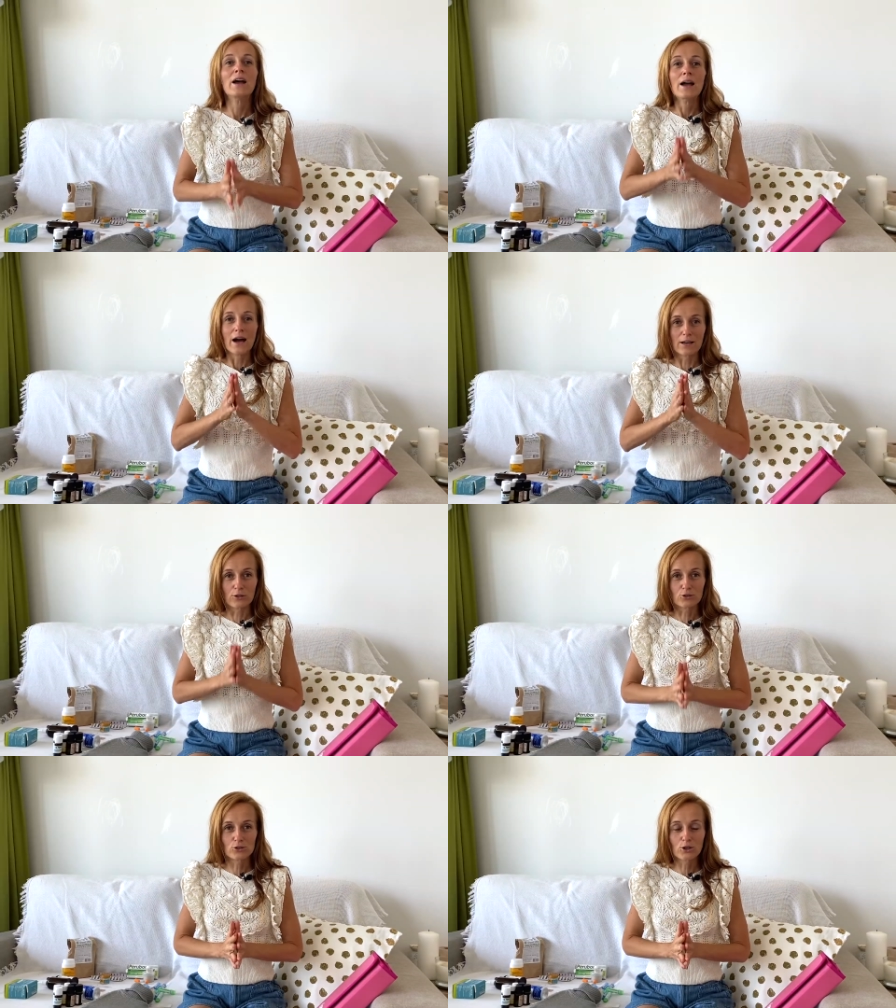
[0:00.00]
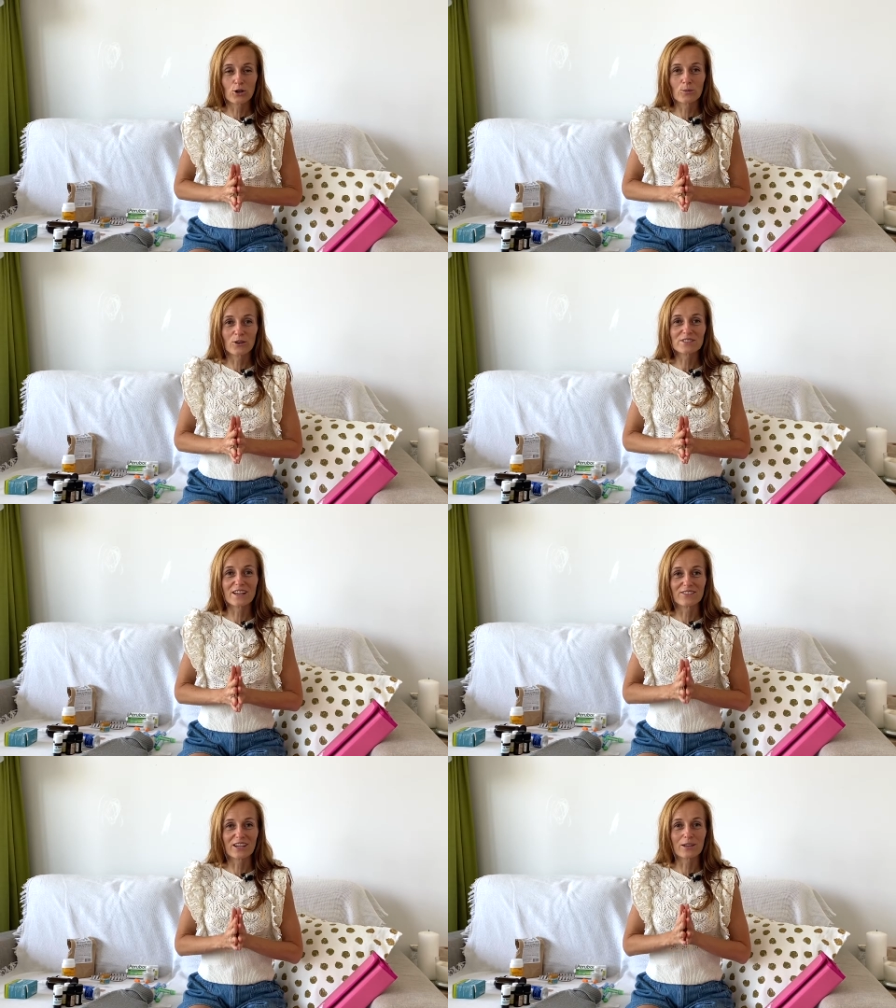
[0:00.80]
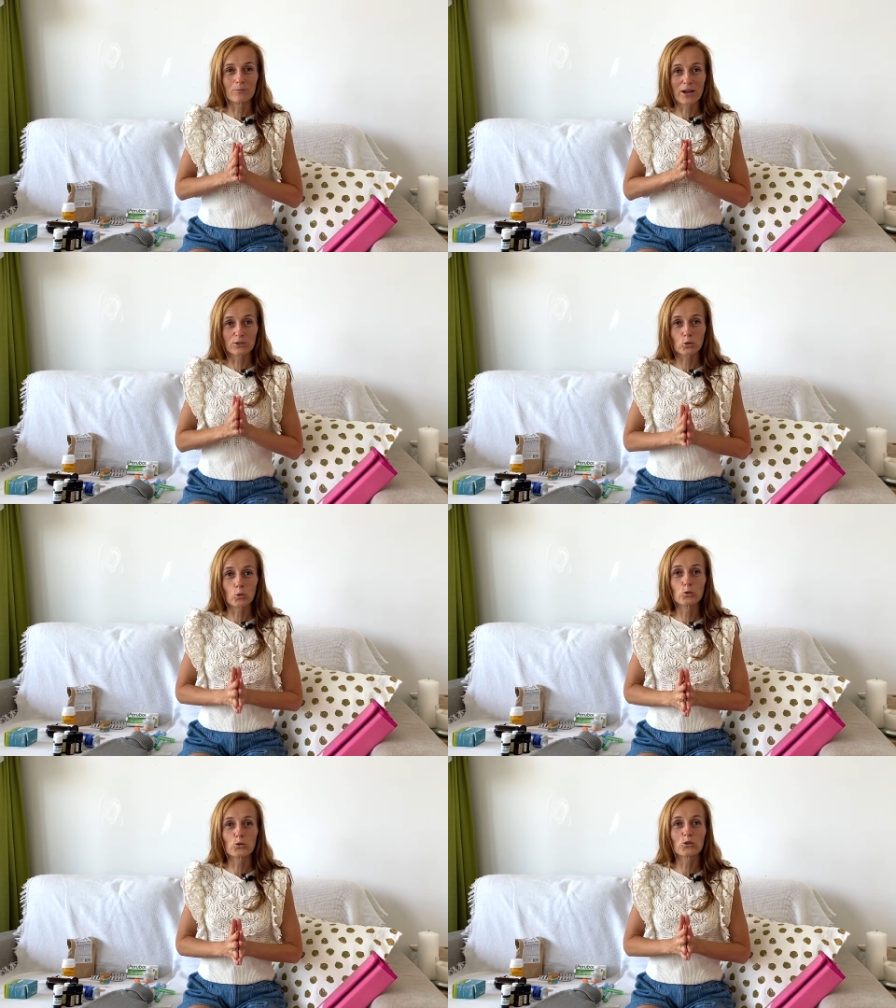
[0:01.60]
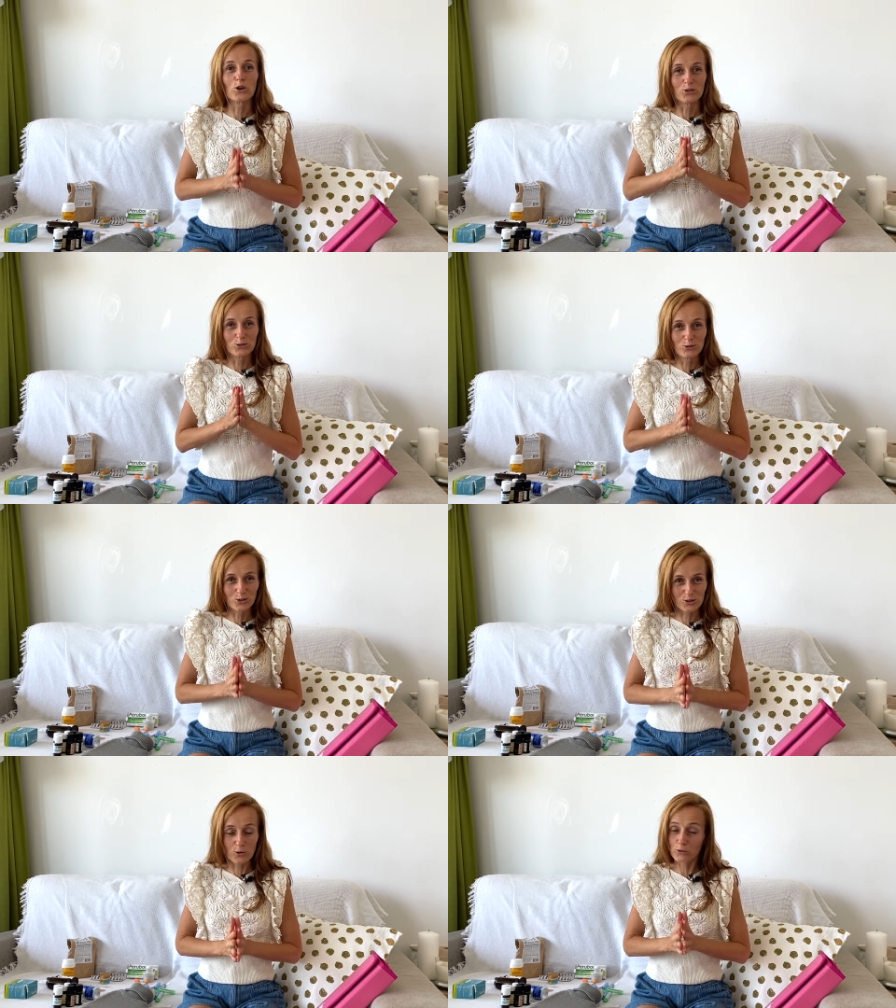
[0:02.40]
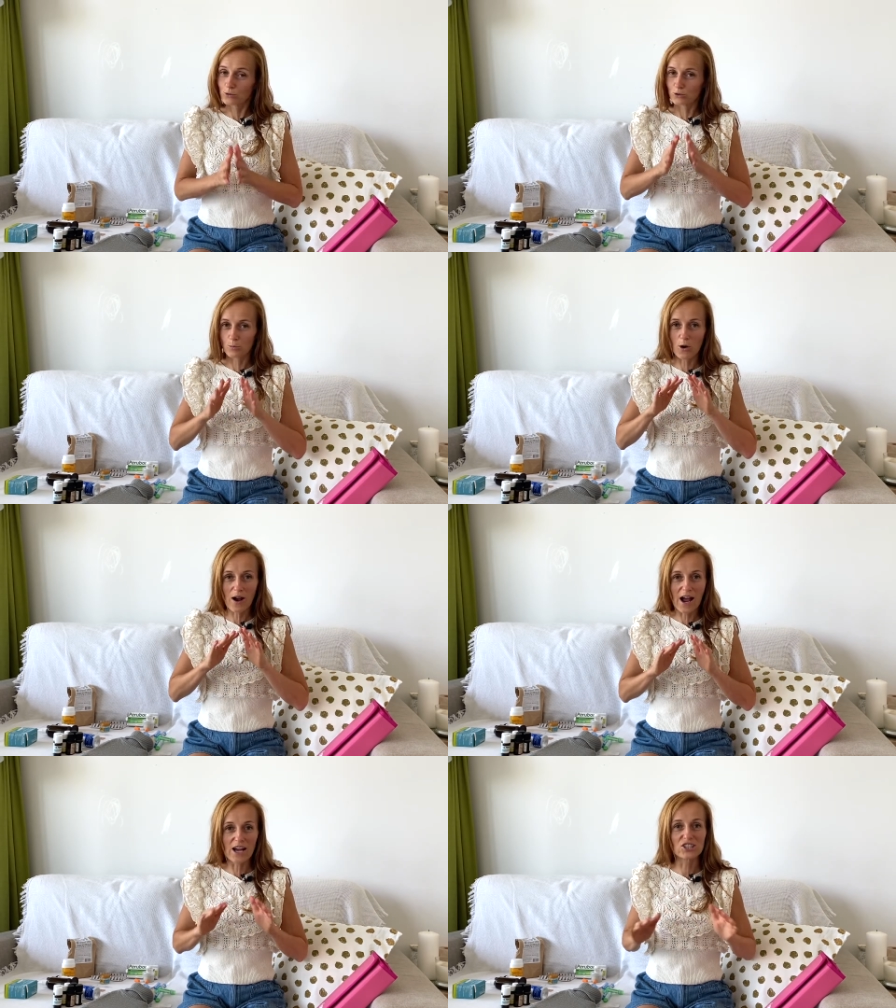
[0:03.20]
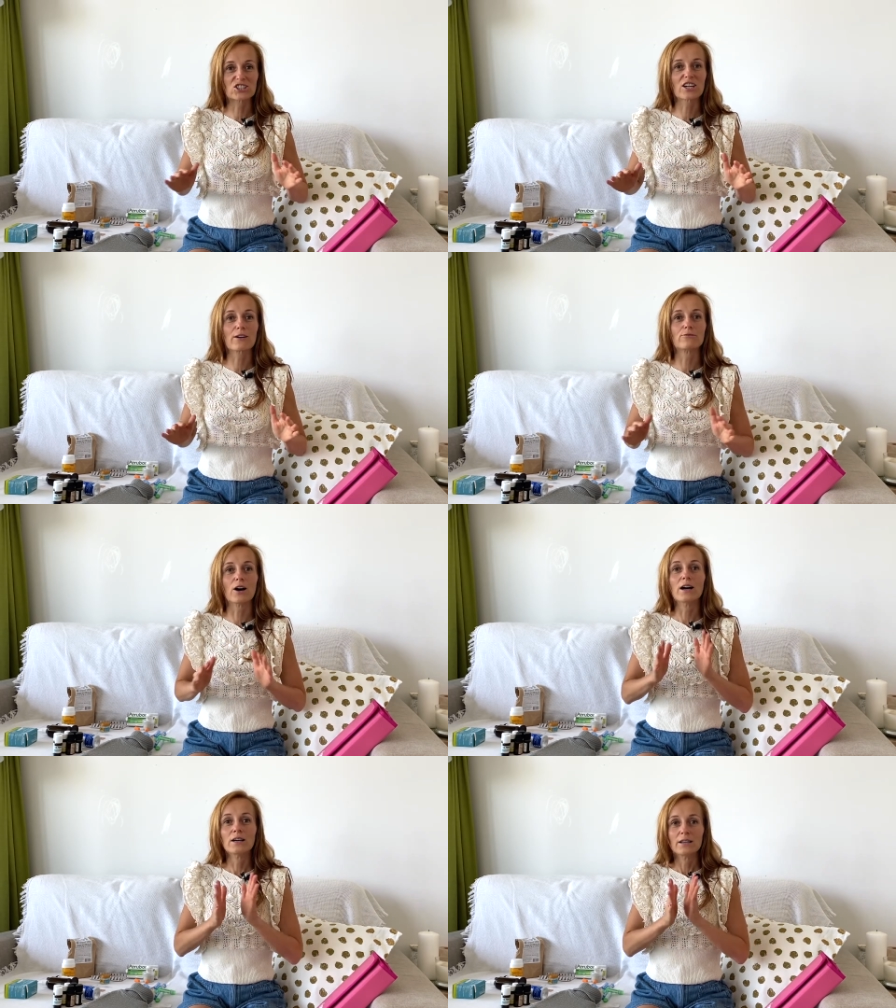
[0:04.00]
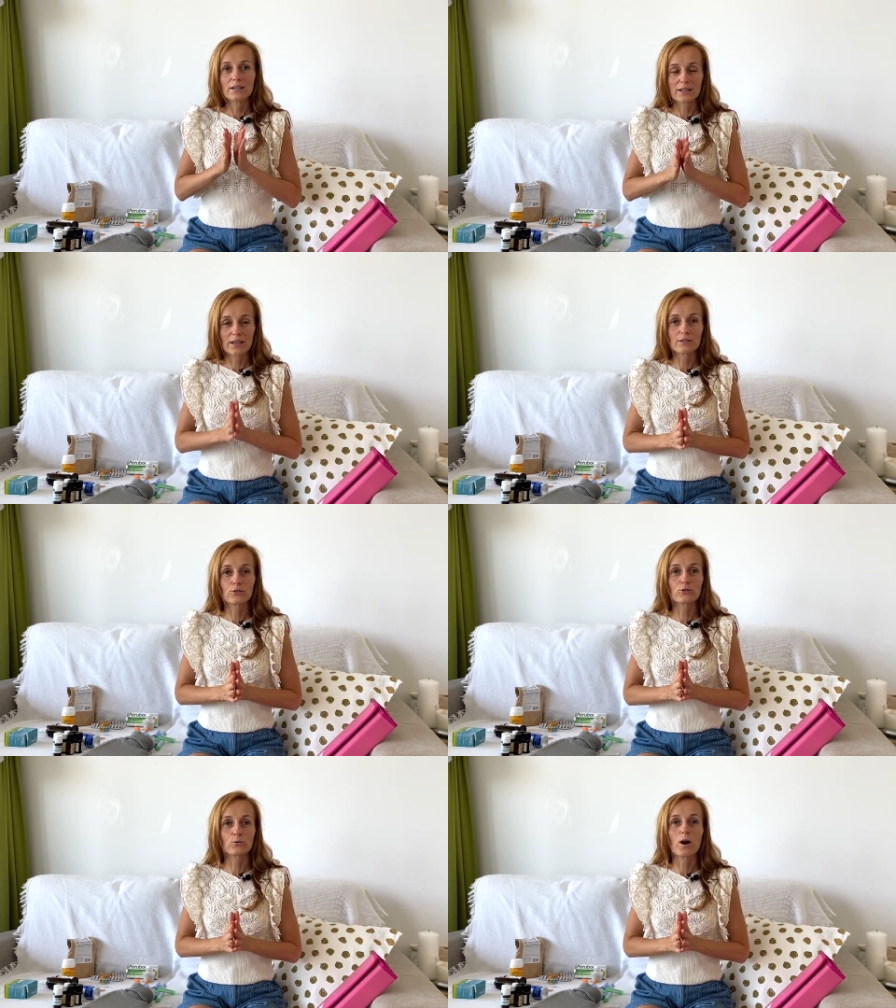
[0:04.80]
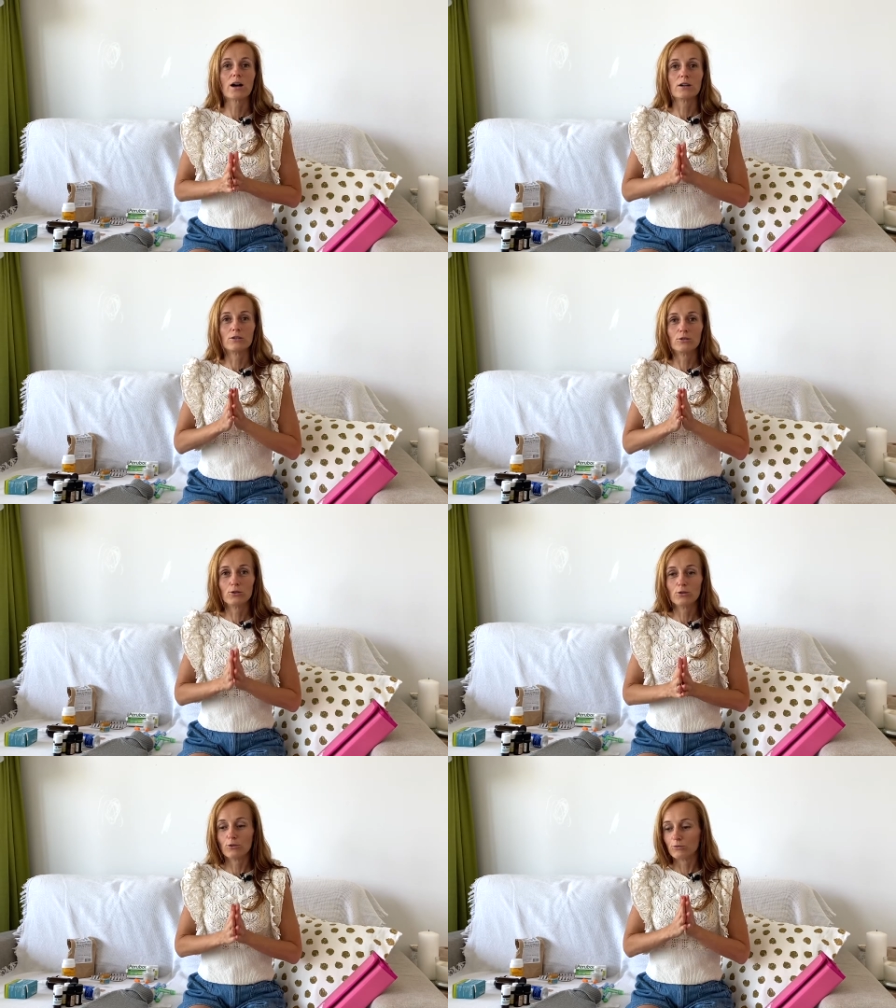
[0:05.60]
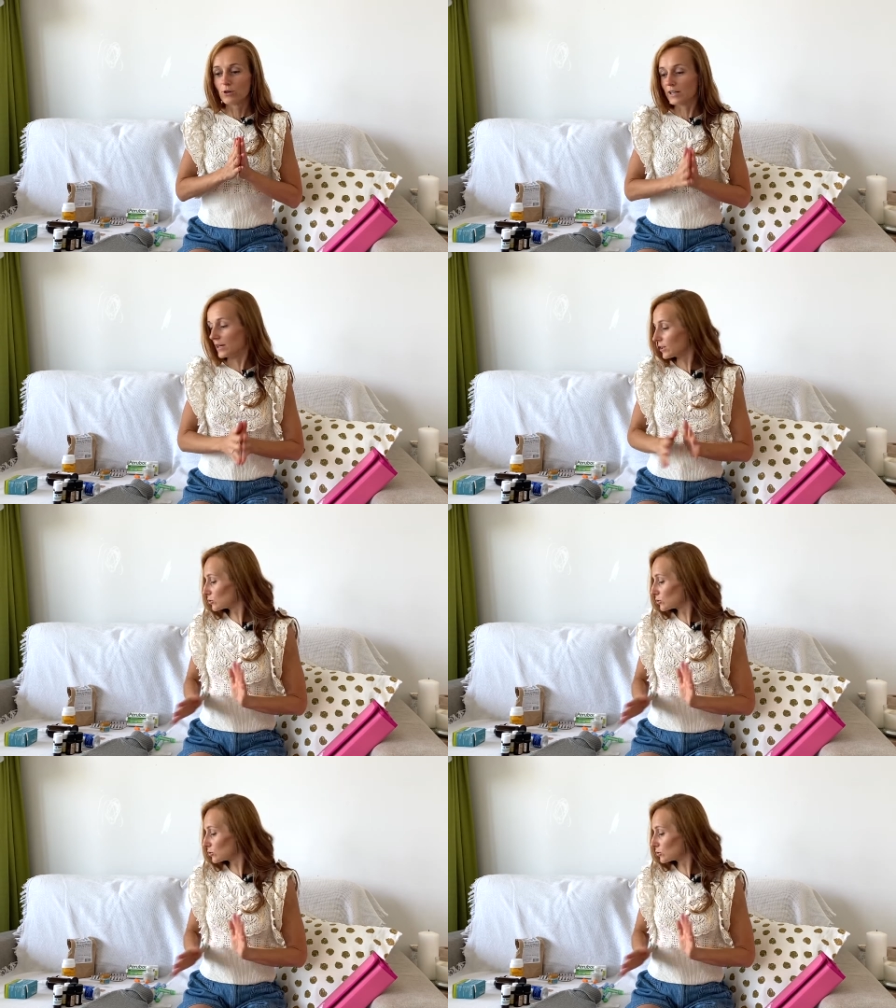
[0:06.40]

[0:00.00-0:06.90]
Alors, je commence avec ma trousse d'urgence que je prends à chaque fois, quel que soit le voyage.